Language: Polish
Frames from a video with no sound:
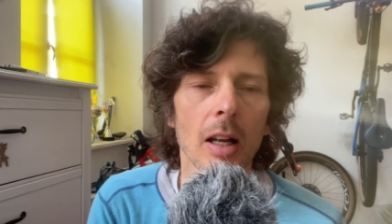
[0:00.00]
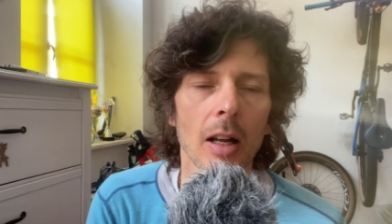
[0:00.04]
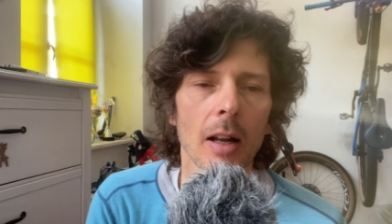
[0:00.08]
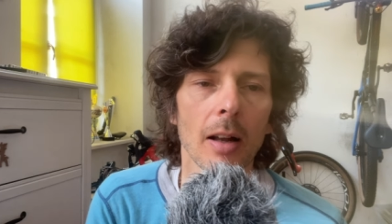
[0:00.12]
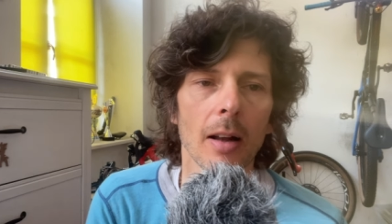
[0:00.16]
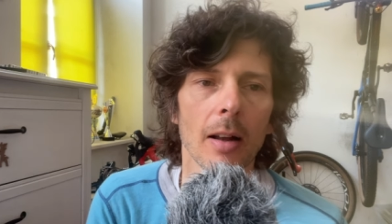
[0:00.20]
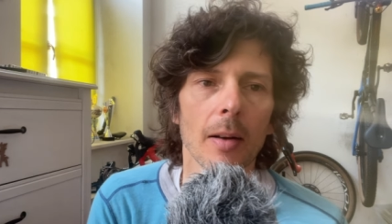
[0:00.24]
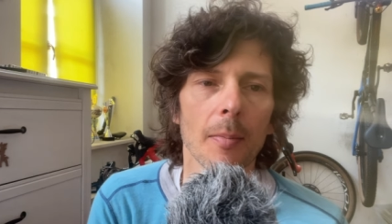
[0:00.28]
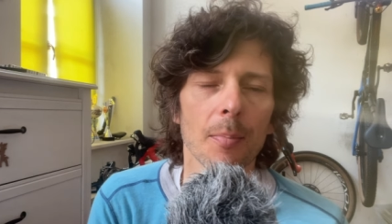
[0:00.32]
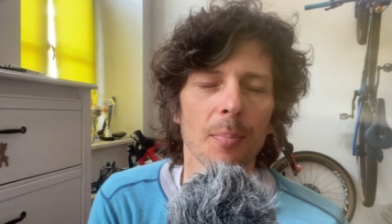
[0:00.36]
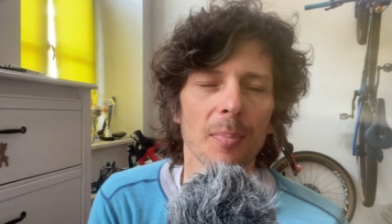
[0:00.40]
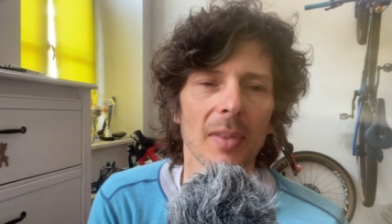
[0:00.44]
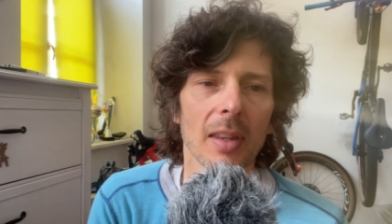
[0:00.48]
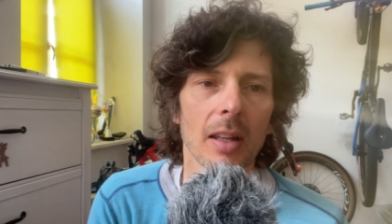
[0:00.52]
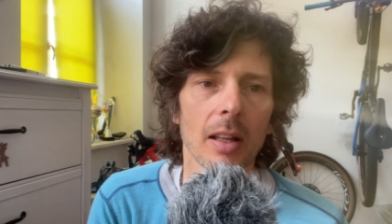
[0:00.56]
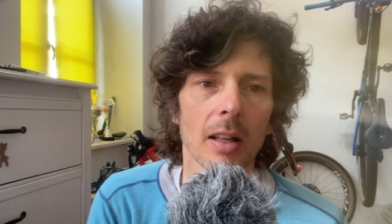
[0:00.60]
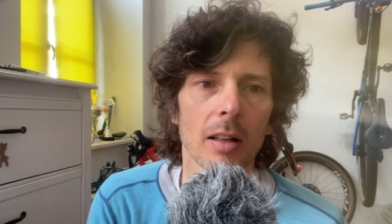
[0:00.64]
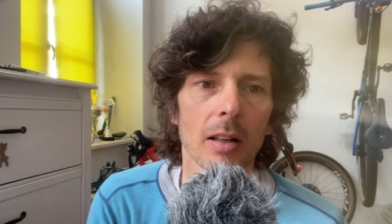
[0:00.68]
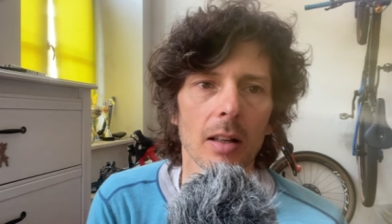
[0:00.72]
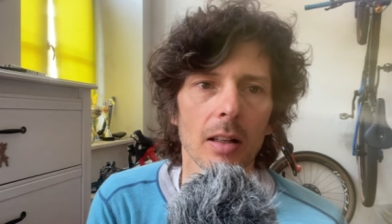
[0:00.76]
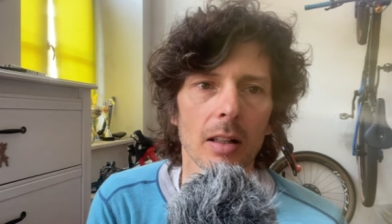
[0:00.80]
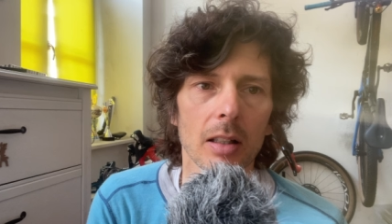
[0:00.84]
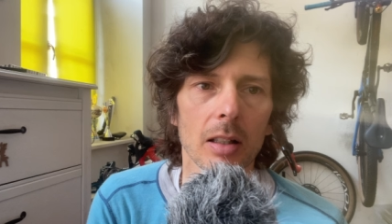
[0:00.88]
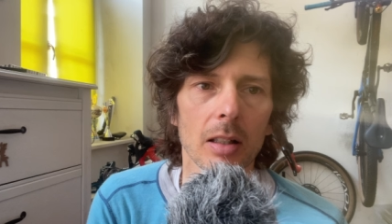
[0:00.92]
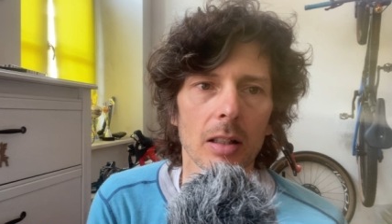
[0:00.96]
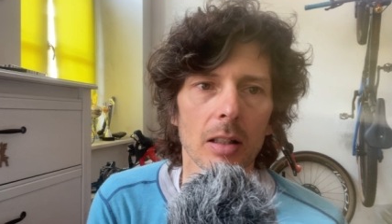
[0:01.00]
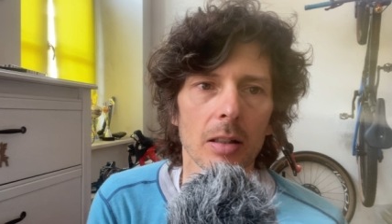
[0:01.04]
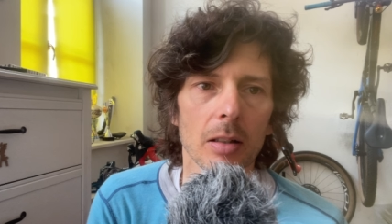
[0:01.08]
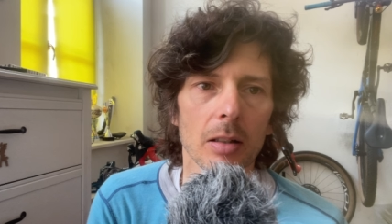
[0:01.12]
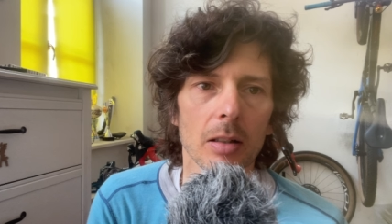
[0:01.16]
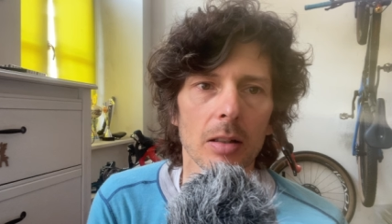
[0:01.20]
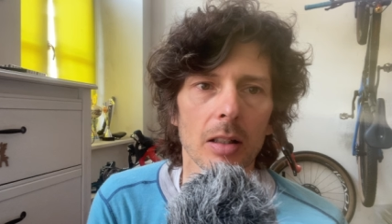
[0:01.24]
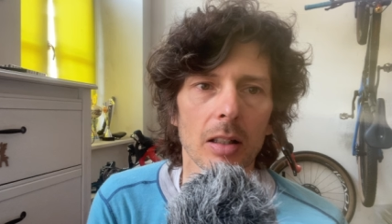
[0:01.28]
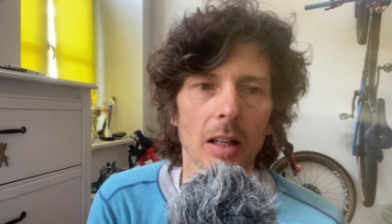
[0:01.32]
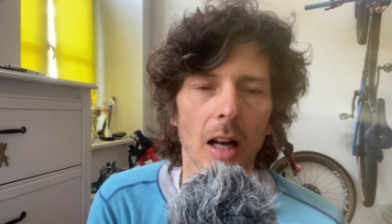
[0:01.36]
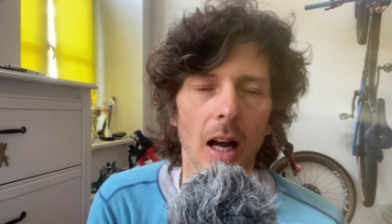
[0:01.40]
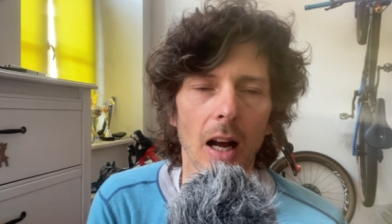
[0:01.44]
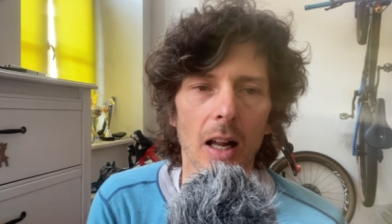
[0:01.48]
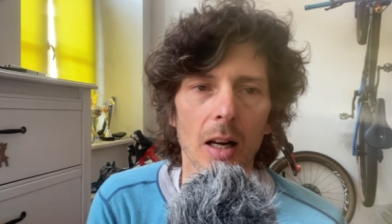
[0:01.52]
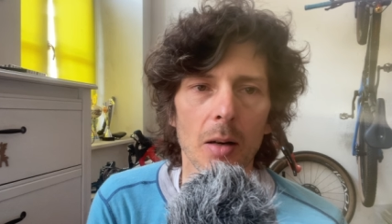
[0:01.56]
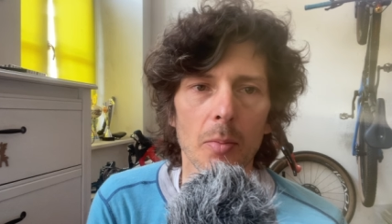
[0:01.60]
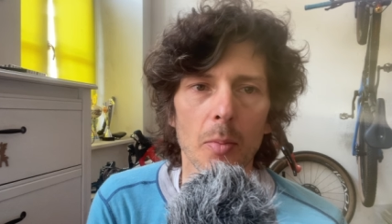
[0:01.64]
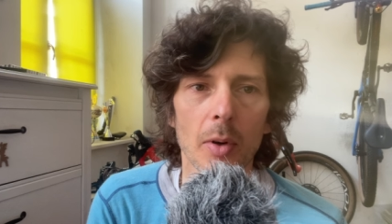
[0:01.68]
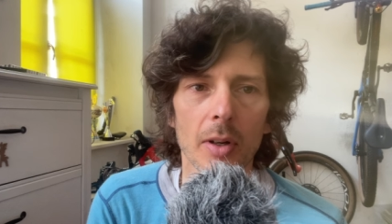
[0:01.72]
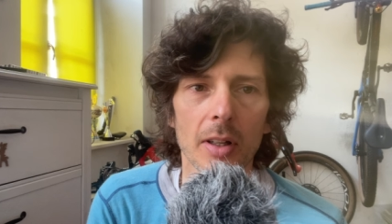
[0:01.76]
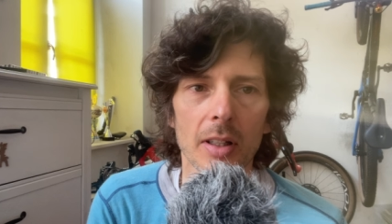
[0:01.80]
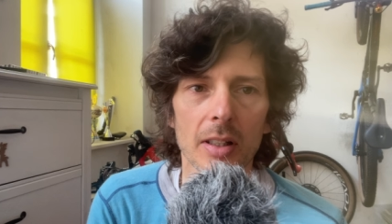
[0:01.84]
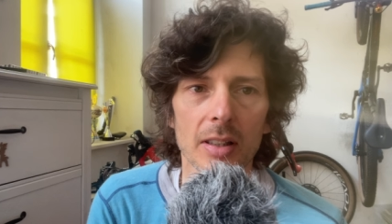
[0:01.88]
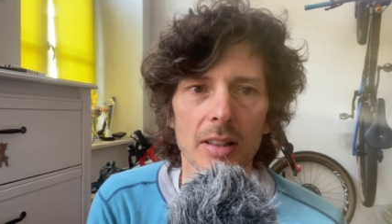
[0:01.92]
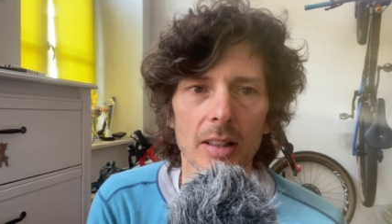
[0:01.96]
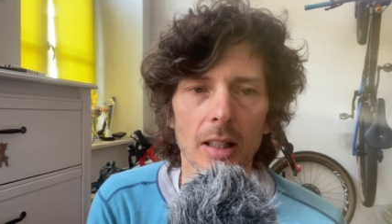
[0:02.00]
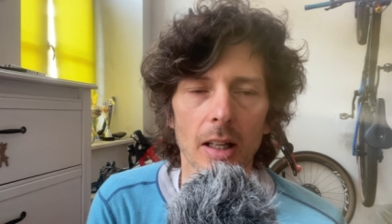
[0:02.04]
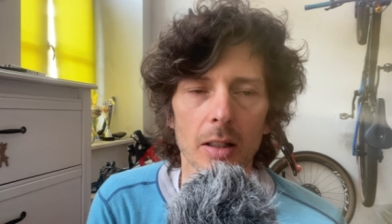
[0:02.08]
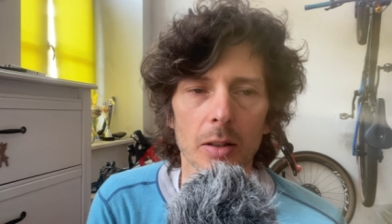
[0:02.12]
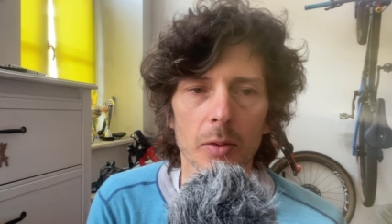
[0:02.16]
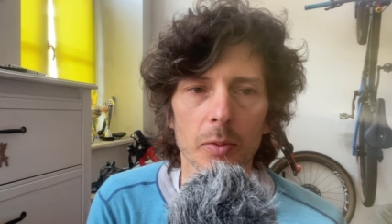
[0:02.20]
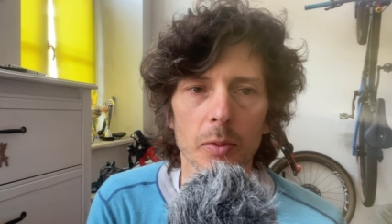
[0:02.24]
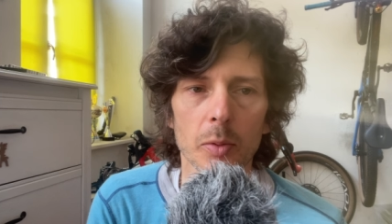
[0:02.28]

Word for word: i albo ich start